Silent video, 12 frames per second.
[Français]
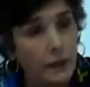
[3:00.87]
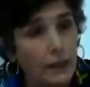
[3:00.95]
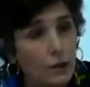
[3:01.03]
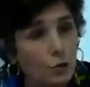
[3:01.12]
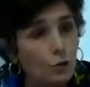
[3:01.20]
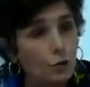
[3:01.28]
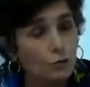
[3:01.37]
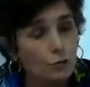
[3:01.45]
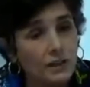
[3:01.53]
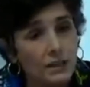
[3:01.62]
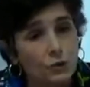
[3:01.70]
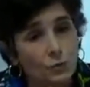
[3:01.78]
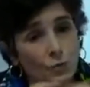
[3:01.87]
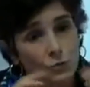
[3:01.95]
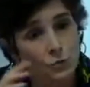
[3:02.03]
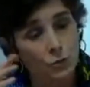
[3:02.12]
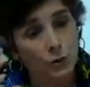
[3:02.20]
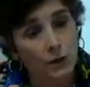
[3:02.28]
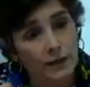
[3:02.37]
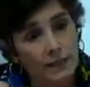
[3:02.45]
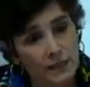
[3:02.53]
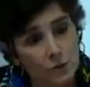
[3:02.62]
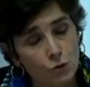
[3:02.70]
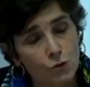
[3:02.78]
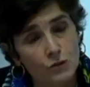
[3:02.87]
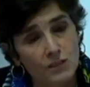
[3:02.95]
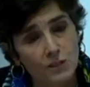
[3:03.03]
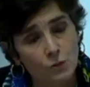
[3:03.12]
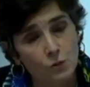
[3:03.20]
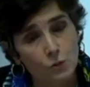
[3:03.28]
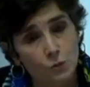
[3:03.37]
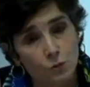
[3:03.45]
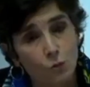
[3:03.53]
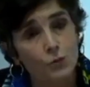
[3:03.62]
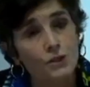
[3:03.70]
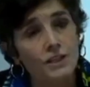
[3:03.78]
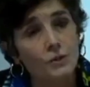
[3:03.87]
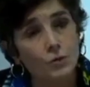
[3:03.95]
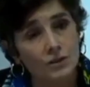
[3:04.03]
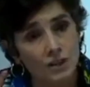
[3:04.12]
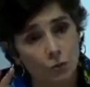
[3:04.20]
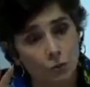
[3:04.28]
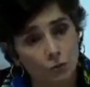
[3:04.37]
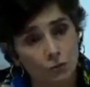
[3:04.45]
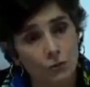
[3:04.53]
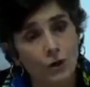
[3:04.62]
donc en tous les cas, je pense que ce projet doit être vu là